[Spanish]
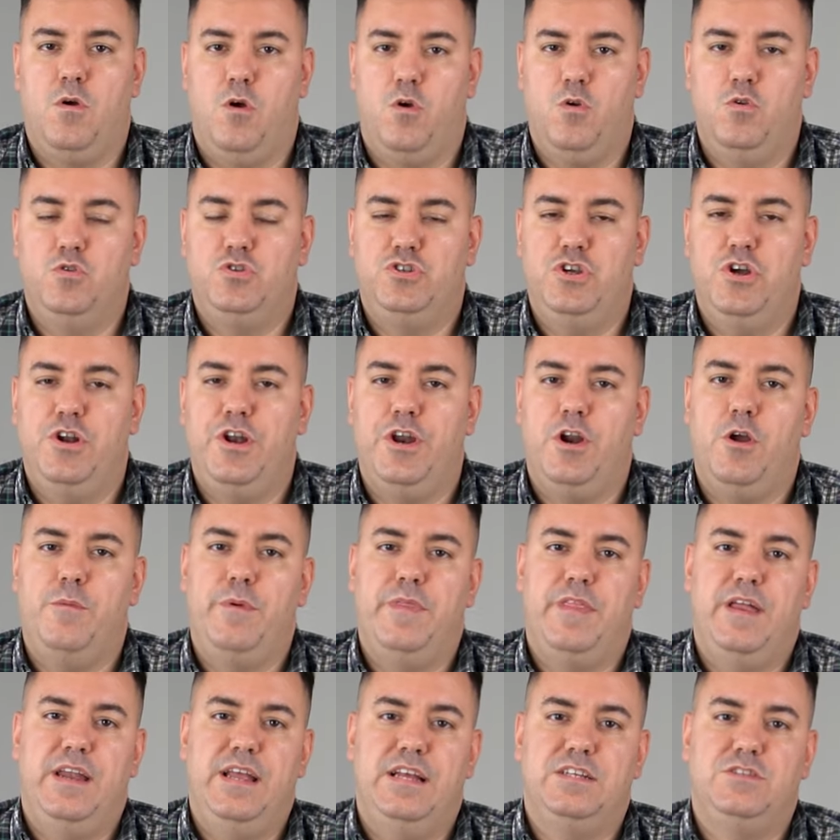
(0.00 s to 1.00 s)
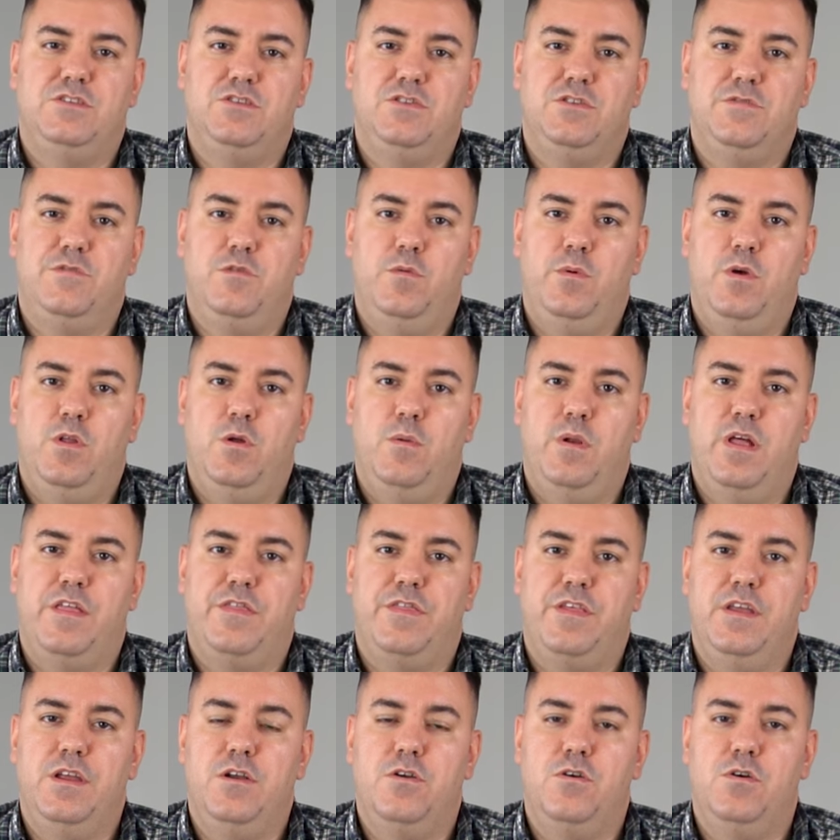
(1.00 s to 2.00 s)
conclusión, recomendaría estos
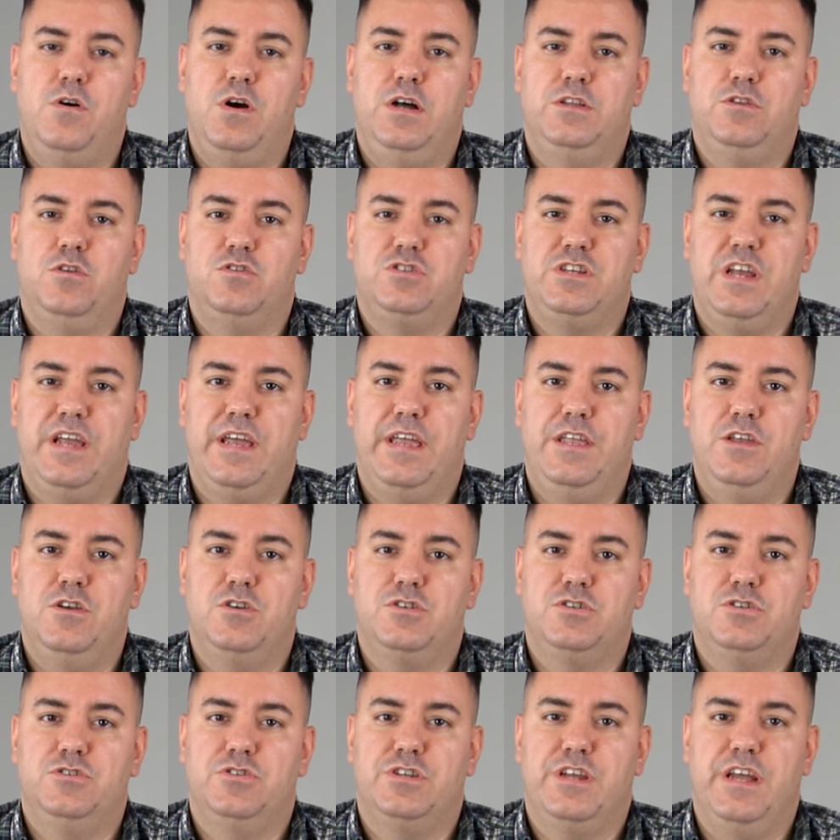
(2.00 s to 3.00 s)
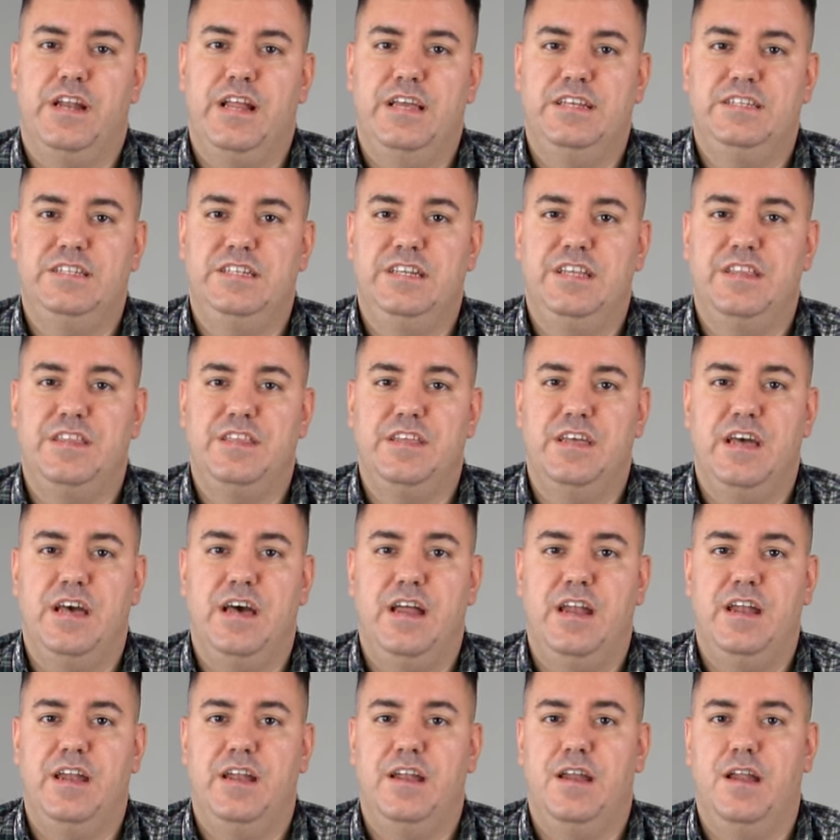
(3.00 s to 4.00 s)
FW5 a todos aquellos que os queráis
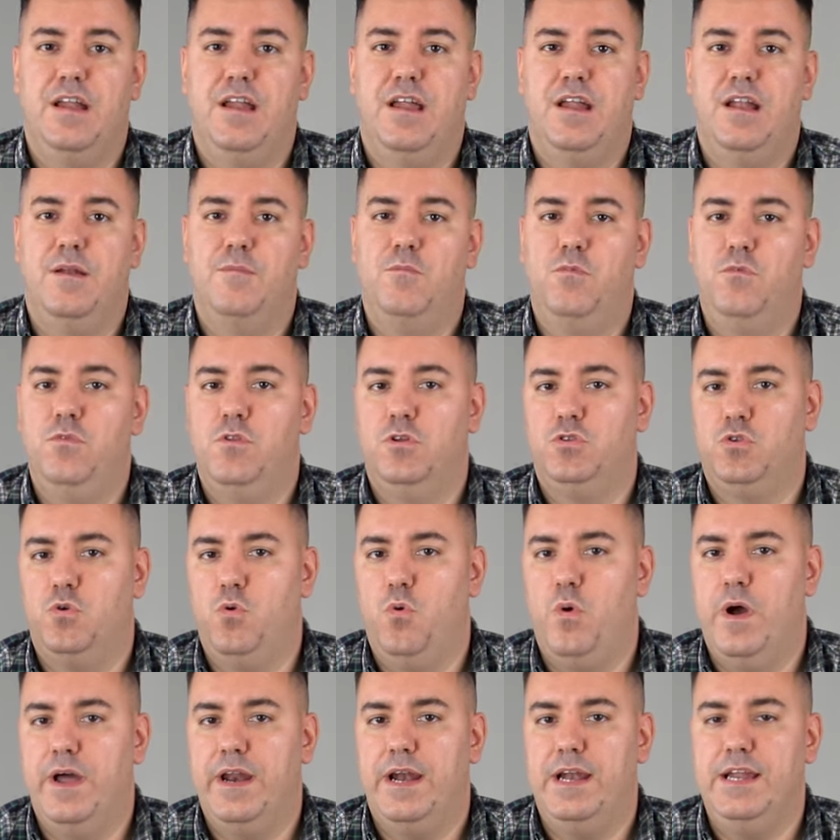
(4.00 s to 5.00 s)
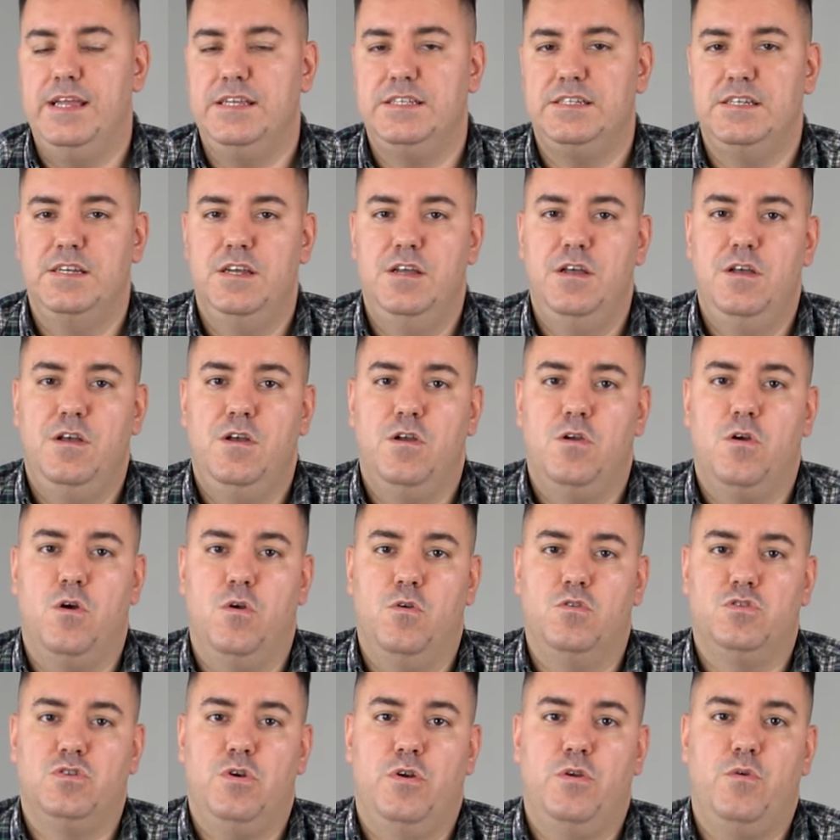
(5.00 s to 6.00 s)
iniciar en el mundo True Wireless con
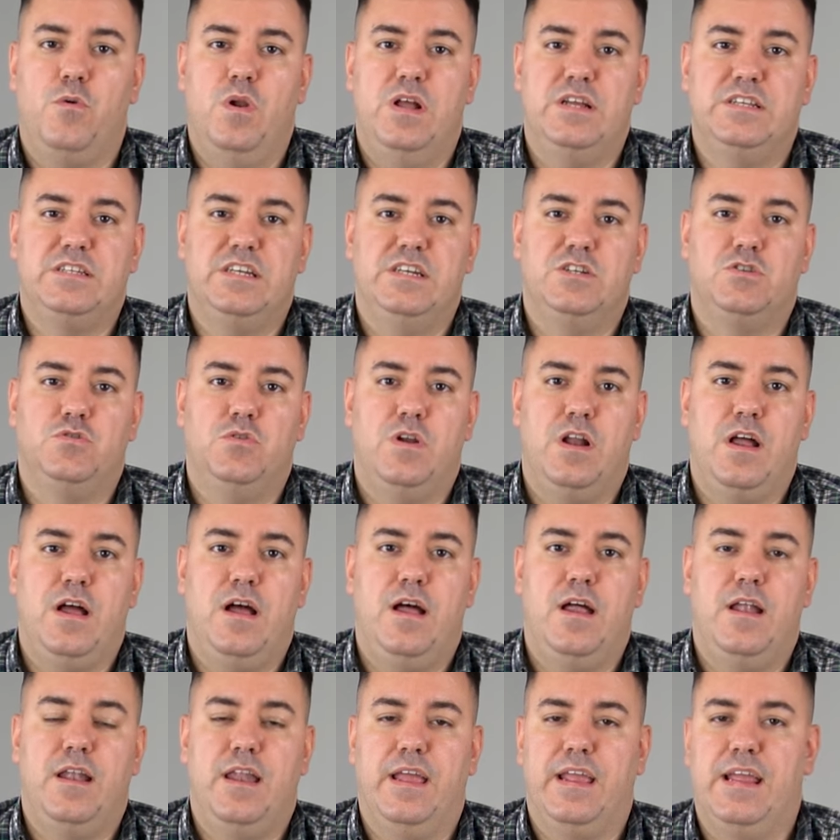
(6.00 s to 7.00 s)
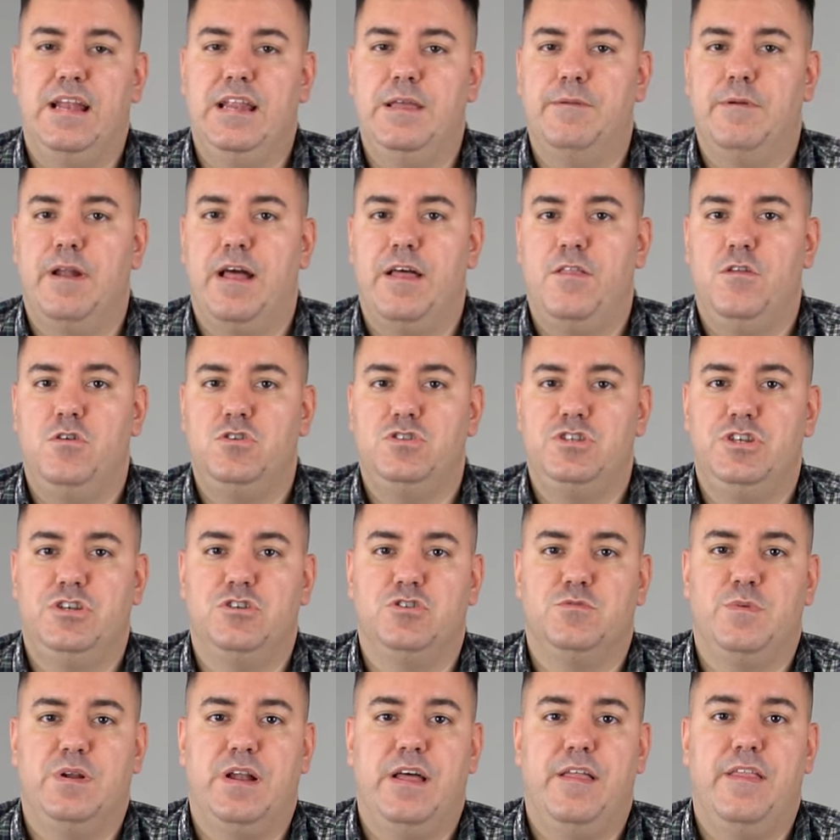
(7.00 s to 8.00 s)
unos auriculares que suenan equilibrados y que
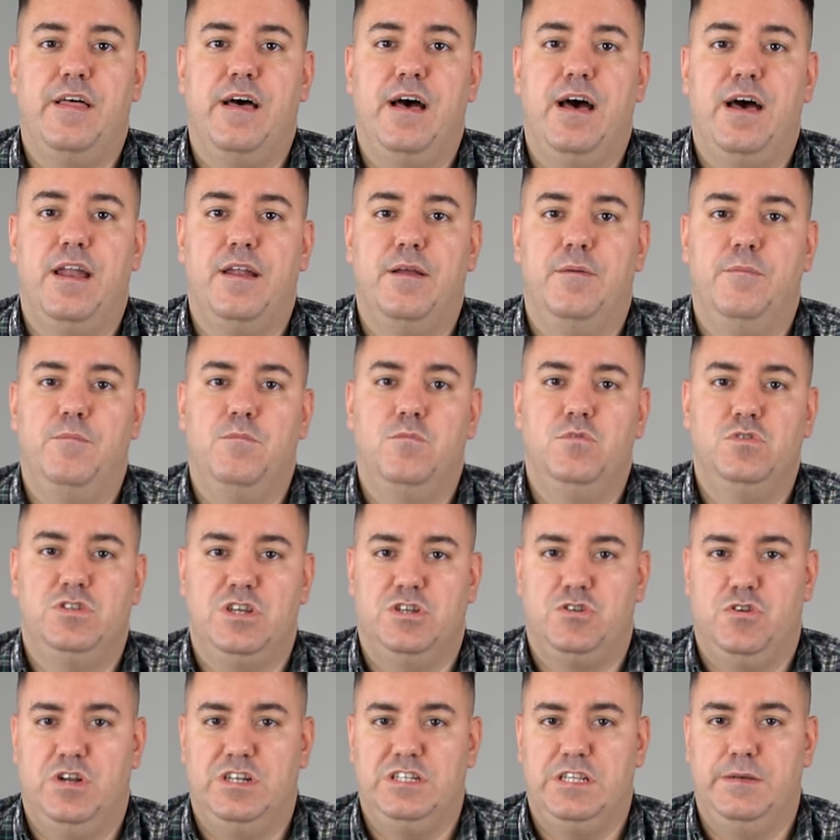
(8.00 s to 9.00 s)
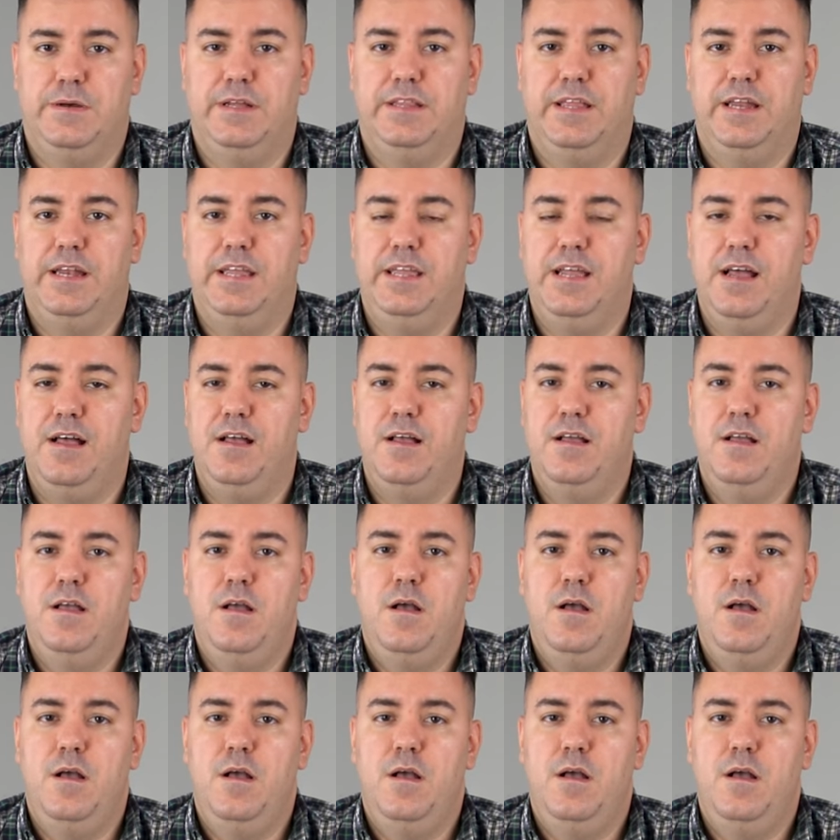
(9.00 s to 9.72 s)
os van a dar muchas horas de batería,